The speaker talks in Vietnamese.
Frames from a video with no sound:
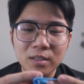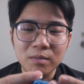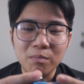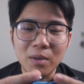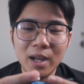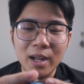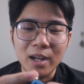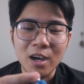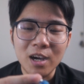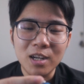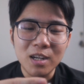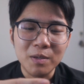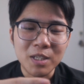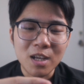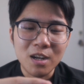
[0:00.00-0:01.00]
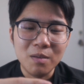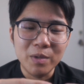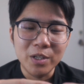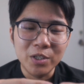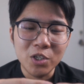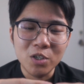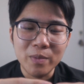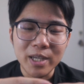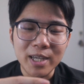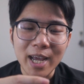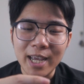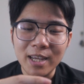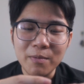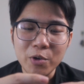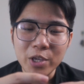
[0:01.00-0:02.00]
mà hơn là sao là mình chưa bị
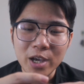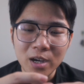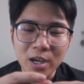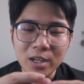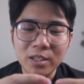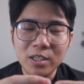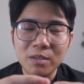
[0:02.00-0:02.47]
gãy bao giờ hết